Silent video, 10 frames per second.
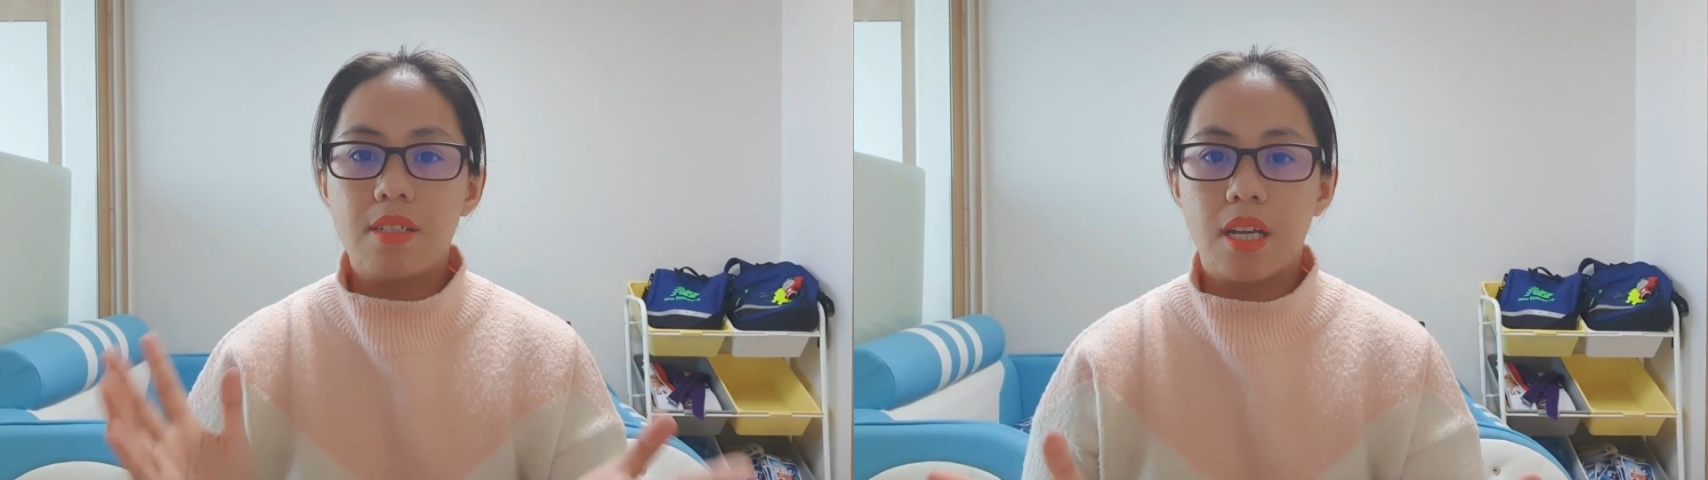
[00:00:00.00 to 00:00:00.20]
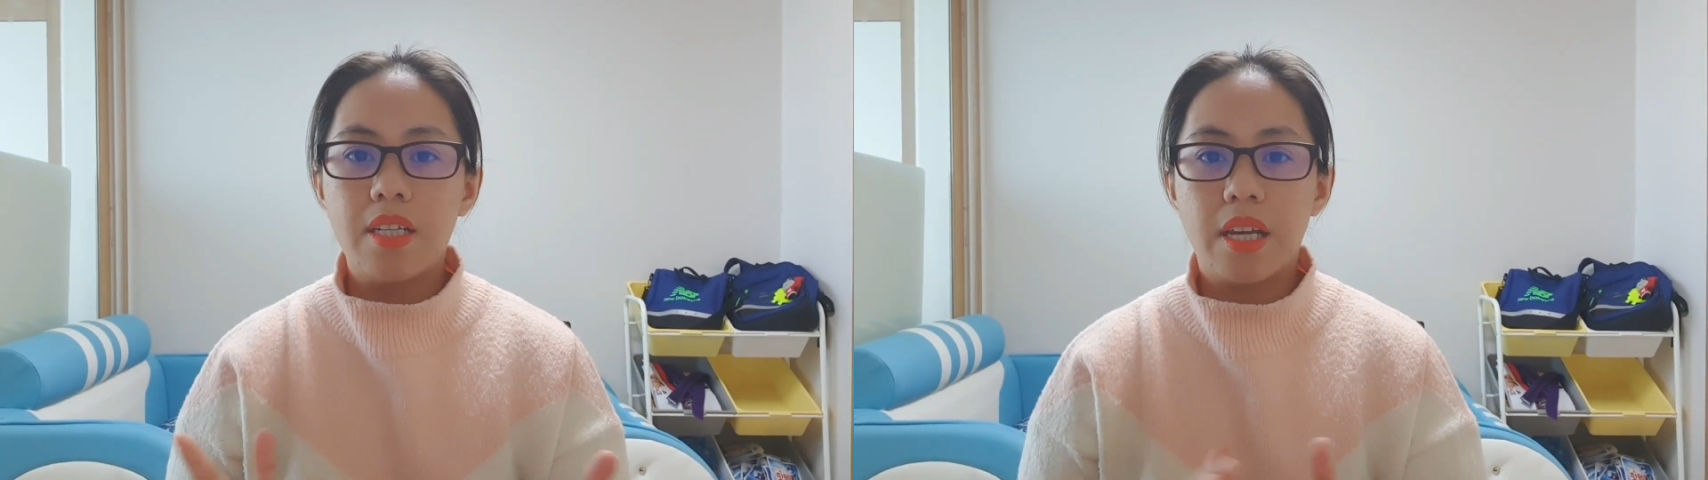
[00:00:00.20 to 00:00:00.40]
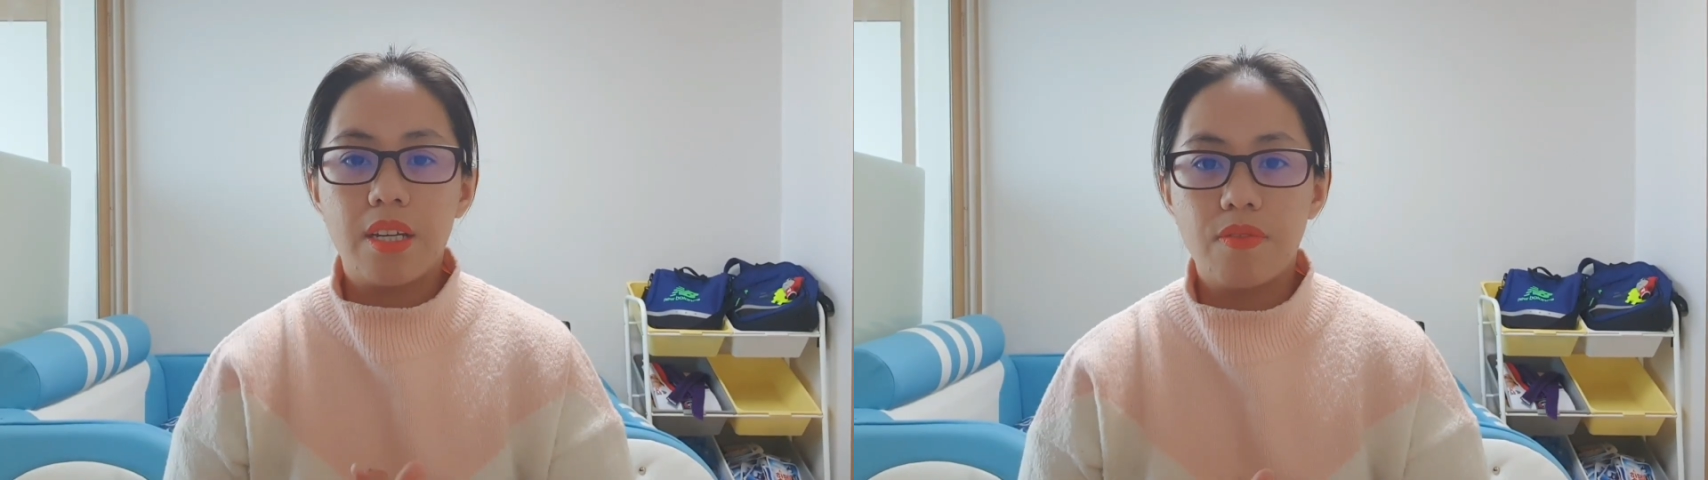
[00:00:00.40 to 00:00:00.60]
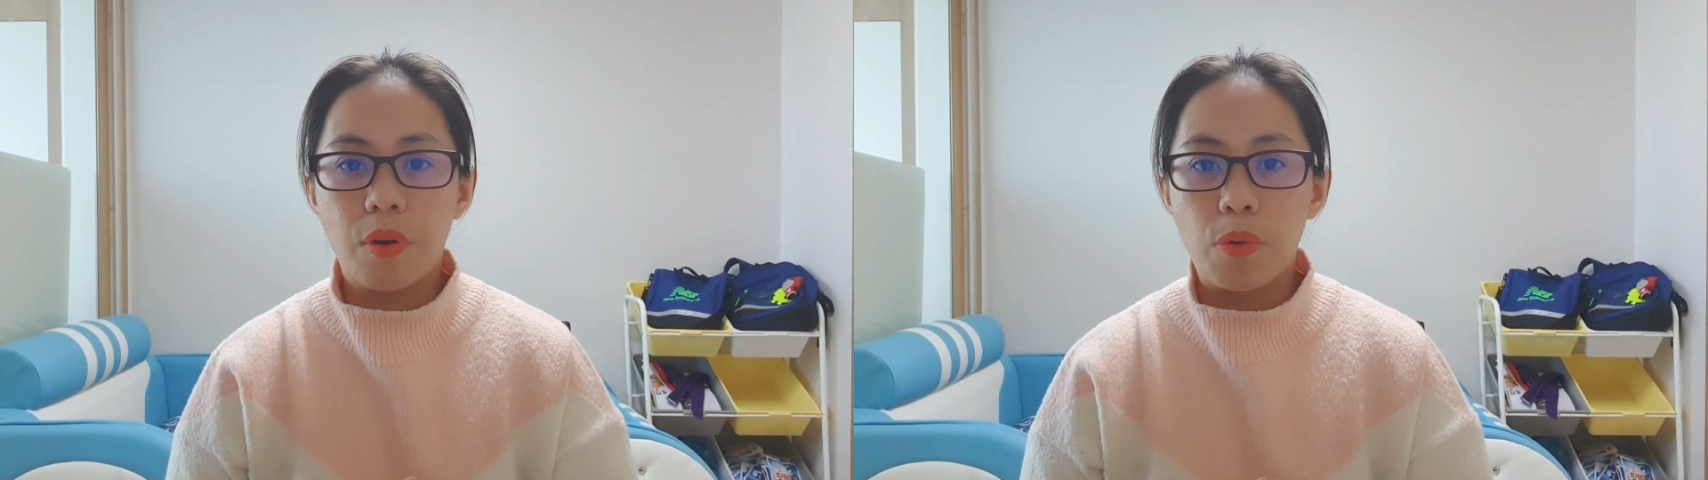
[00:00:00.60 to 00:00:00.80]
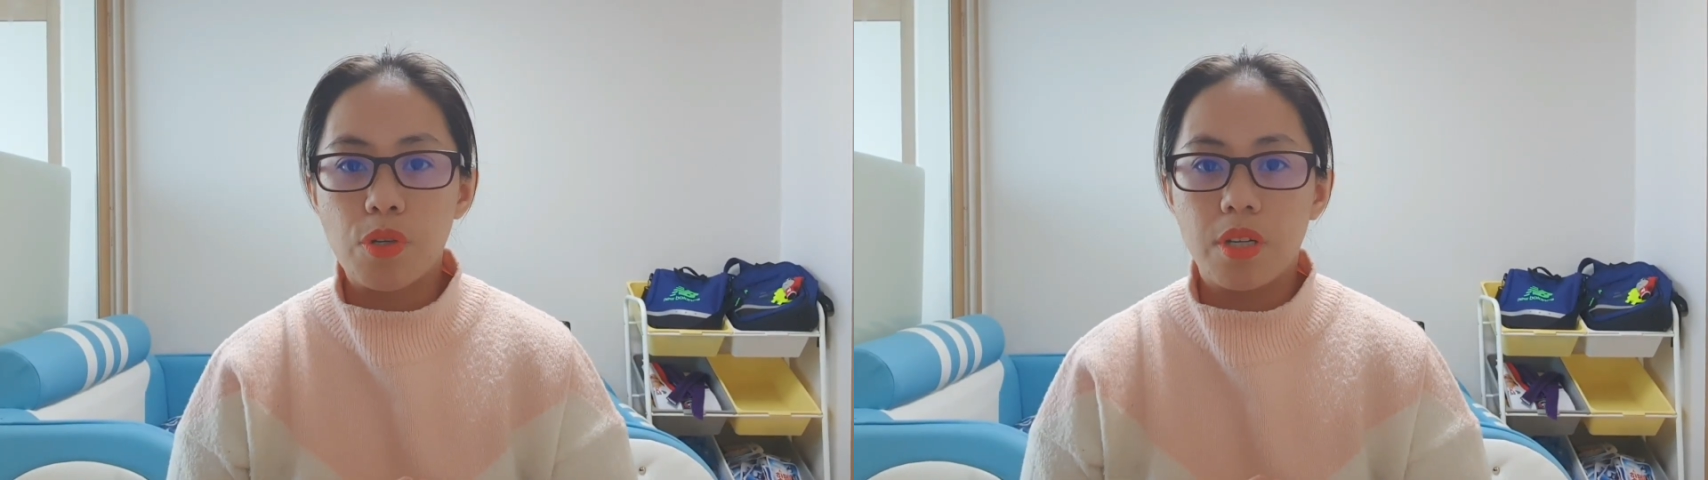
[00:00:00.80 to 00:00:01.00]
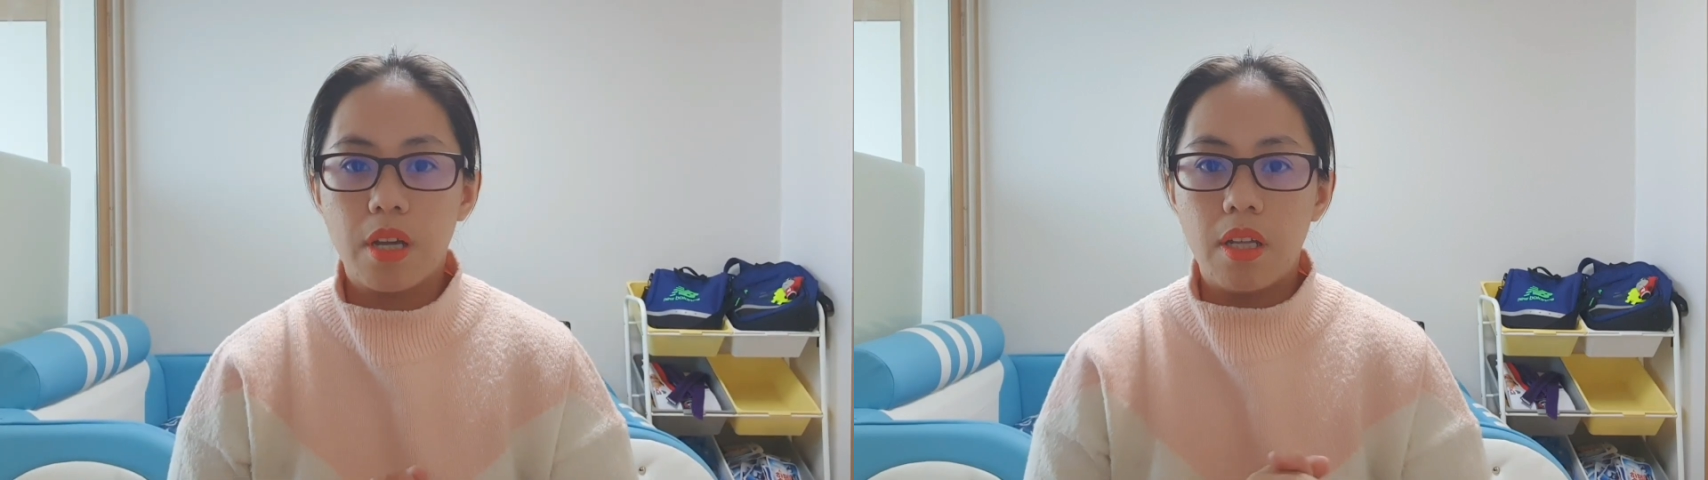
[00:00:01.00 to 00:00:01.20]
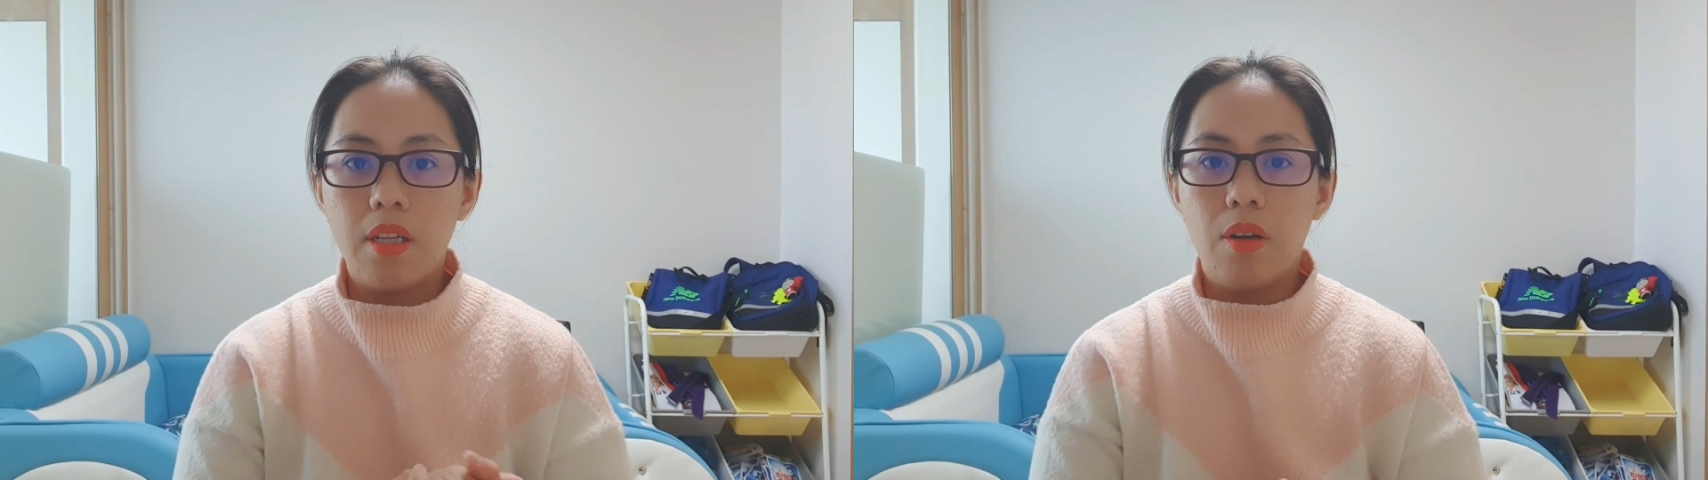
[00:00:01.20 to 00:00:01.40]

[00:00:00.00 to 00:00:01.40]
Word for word: Sunday devotional